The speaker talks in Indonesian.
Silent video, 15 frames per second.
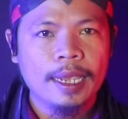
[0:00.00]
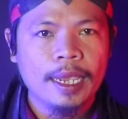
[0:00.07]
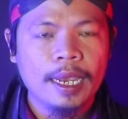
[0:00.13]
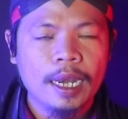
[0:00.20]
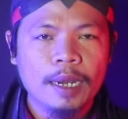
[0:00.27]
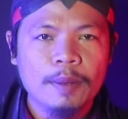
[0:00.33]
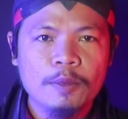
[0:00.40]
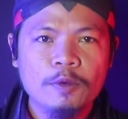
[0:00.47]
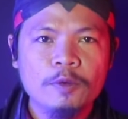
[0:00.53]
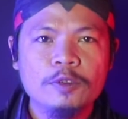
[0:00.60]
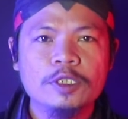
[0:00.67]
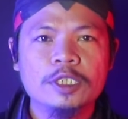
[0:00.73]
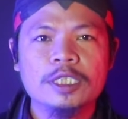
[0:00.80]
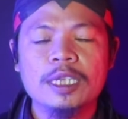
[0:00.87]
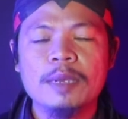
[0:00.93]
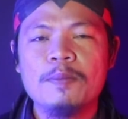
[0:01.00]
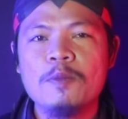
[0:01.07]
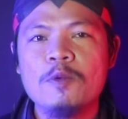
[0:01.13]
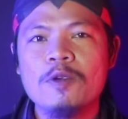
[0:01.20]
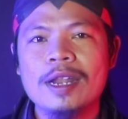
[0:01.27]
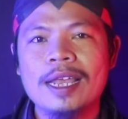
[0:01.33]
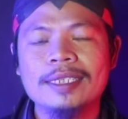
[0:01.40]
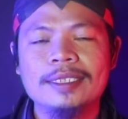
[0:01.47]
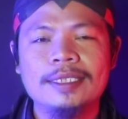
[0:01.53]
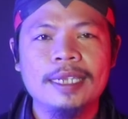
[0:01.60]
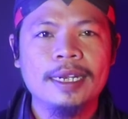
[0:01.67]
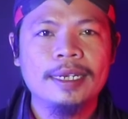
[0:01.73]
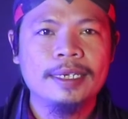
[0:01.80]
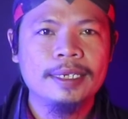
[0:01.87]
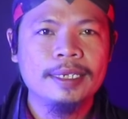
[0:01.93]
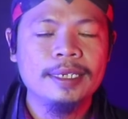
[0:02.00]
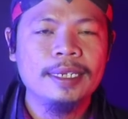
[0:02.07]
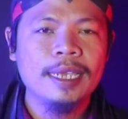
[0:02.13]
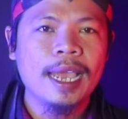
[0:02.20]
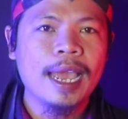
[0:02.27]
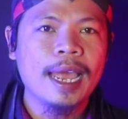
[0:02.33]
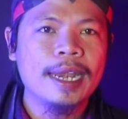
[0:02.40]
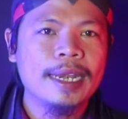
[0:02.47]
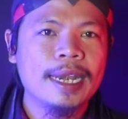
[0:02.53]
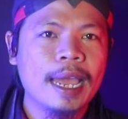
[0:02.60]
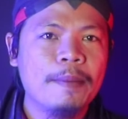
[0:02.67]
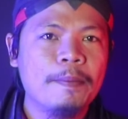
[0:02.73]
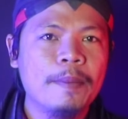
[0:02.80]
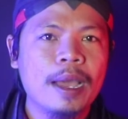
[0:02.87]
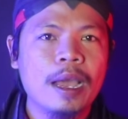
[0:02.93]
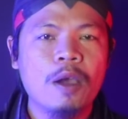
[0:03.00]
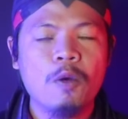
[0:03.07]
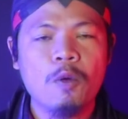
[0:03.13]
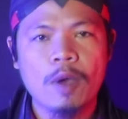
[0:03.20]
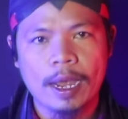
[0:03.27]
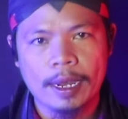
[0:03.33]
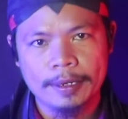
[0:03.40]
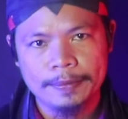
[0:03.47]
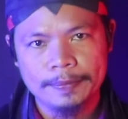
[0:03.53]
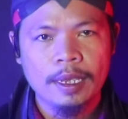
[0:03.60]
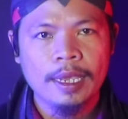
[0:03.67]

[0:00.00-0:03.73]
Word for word: ilmu semula jadi nama uang